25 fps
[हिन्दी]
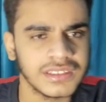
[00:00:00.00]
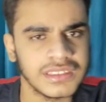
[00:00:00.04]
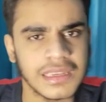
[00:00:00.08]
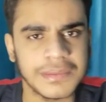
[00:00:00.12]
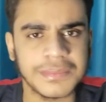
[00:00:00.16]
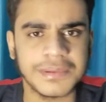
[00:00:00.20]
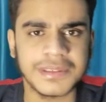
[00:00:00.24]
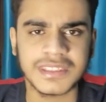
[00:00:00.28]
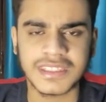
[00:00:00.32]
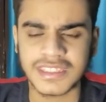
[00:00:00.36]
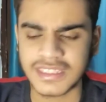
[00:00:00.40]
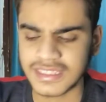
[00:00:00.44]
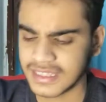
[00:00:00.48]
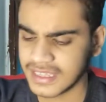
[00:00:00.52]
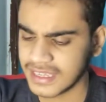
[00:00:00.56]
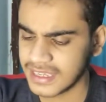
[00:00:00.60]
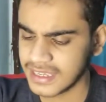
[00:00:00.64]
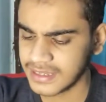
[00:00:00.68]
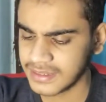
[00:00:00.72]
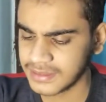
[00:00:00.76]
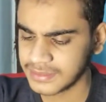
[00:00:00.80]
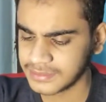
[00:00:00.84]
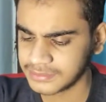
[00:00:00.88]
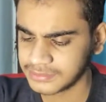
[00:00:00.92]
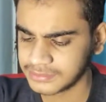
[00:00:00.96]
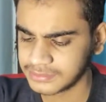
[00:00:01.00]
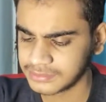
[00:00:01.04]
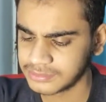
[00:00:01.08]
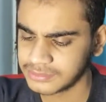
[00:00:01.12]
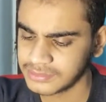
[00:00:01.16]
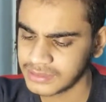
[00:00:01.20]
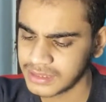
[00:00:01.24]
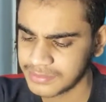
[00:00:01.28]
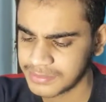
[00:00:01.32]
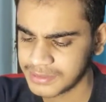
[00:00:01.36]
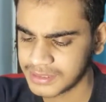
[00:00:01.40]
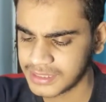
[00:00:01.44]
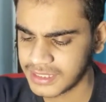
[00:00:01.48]
ये भी ठीक है
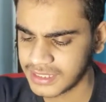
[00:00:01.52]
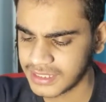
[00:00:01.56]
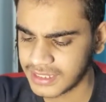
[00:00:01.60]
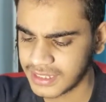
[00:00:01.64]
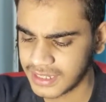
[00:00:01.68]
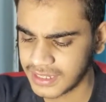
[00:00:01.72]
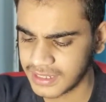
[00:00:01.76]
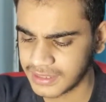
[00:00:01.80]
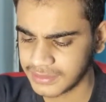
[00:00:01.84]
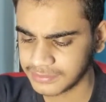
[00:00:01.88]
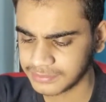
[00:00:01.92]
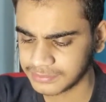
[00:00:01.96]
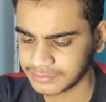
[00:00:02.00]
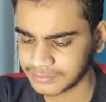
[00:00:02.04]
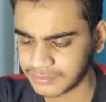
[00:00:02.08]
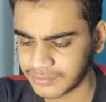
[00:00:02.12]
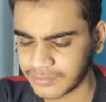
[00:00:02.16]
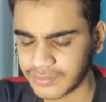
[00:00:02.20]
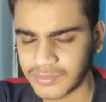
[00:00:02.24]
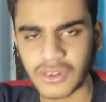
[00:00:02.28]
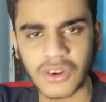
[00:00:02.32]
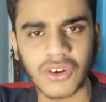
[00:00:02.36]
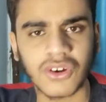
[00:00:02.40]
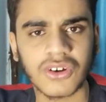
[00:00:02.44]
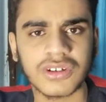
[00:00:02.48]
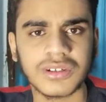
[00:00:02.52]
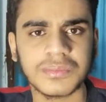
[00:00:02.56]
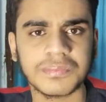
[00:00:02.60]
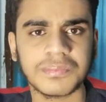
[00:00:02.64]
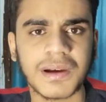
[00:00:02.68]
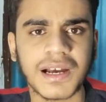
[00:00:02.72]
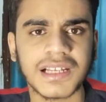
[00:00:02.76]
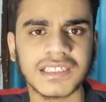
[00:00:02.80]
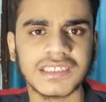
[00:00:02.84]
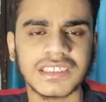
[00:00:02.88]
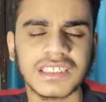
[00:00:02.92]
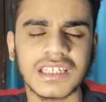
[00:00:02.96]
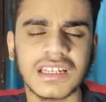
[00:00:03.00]
ये भी ठीक है और
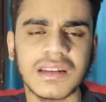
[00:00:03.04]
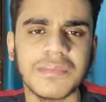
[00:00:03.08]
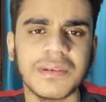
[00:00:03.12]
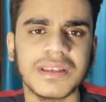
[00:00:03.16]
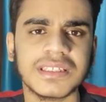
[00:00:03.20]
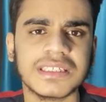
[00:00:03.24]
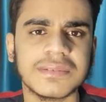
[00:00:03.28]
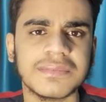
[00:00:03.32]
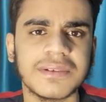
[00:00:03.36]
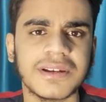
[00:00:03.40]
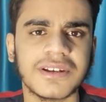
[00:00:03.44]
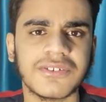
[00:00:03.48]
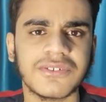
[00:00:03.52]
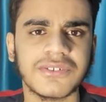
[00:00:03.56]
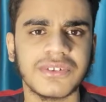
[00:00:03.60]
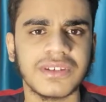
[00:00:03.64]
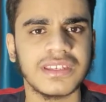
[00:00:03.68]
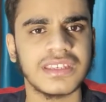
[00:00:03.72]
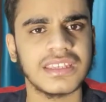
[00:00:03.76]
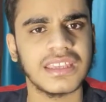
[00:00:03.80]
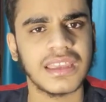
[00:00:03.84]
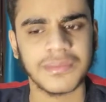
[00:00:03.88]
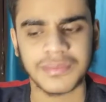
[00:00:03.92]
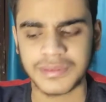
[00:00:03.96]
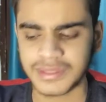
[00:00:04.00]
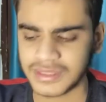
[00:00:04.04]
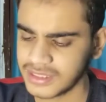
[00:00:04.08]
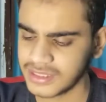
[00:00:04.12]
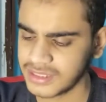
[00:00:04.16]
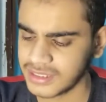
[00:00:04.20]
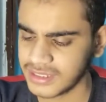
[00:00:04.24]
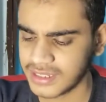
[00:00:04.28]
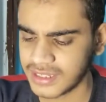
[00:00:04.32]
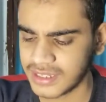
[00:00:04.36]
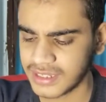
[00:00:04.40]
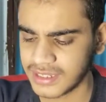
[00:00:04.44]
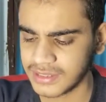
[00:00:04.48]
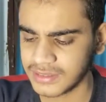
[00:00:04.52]
पाँच हज़ार एम एच की बैटरी है ये भी
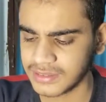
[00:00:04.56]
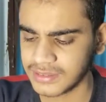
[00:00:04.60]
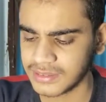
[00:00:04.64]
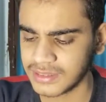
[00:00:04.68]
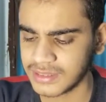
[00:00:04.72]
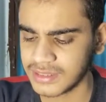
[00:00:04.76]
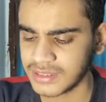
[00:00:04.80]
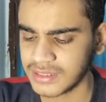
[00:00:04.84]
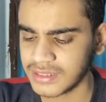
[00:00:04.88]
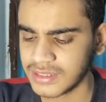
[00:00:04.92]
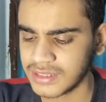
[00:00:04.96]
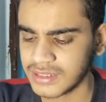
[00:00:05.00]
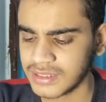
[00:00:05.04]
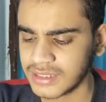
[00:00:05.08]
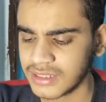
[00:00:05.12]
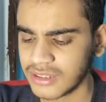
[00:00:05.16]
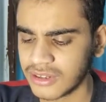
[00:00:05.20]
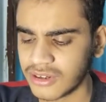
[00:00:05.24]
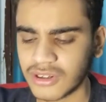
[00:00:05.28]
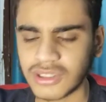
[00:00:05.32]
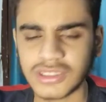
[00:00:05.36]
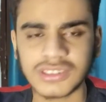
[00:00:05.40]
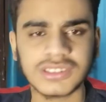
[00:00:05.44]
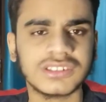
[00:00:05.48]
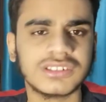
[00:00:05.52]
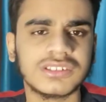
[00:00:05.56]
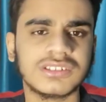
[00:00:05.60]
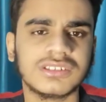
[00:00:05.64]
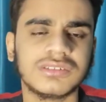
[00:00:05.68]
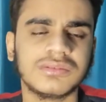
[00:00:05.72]
ठीक है और